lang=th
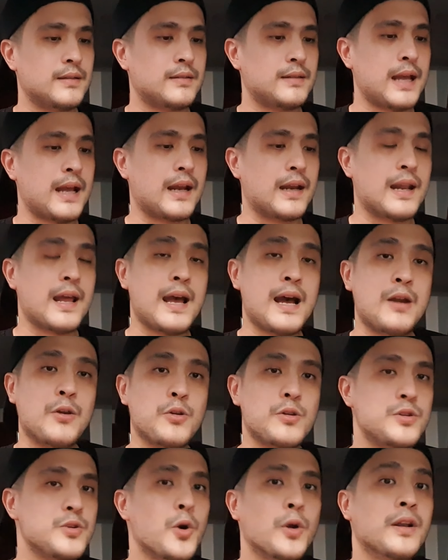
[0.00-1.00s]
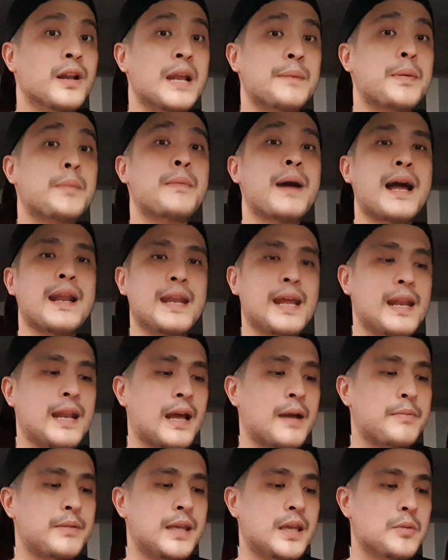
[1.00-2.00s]
แต่งหน้ารถยนต์อะไรประมาณนี้นะค
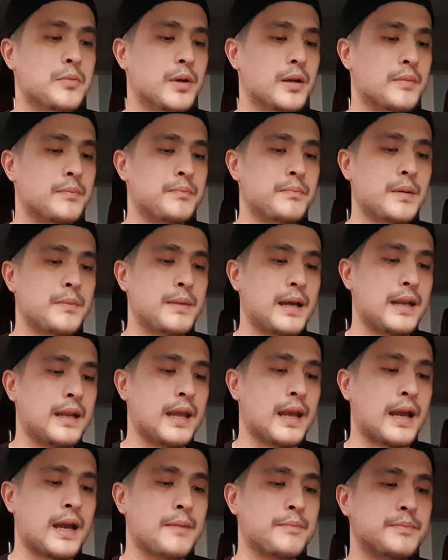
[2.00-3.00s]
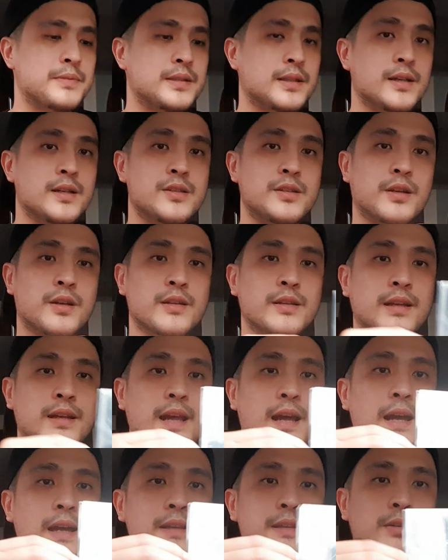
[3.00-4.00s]
รับ คีย์เวิร์ดประมาณนี้ครับเซิร์ชก็จะ
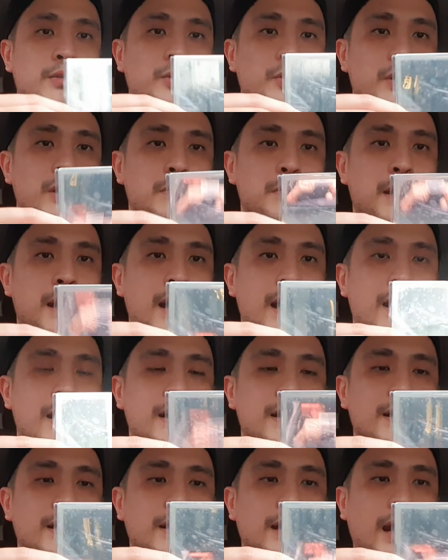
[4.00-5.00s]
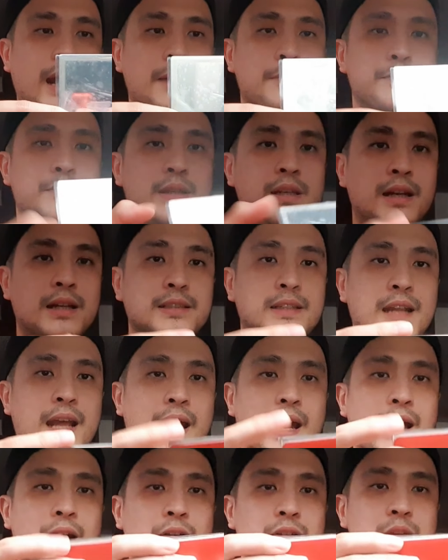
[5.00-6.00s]
ได้เจ้าตัวนี้มาะครับซึ่งลักษณะ
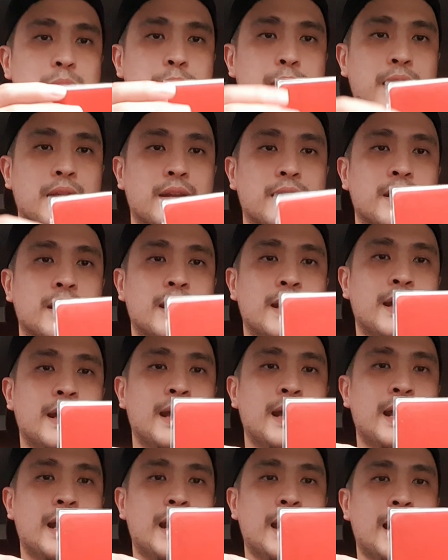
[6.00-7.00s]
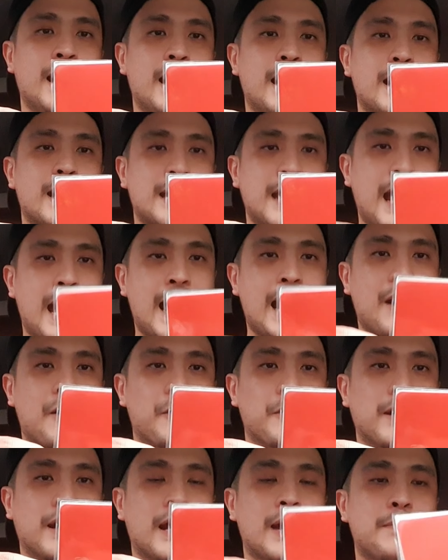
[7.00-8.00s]
เขาก็จะเป็นกาว
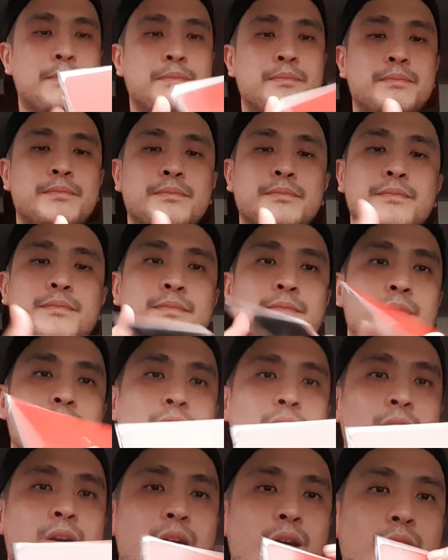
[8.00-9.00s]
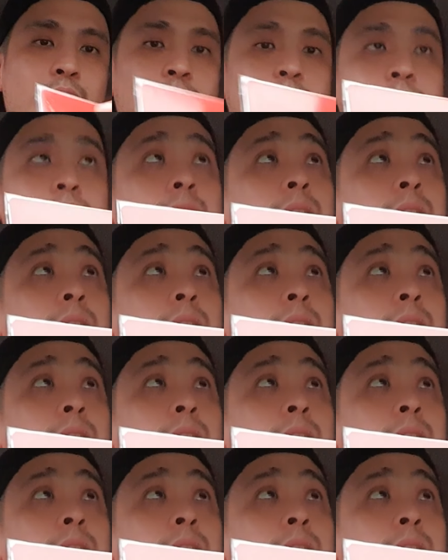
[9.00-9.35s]
นะครับ ลอกออก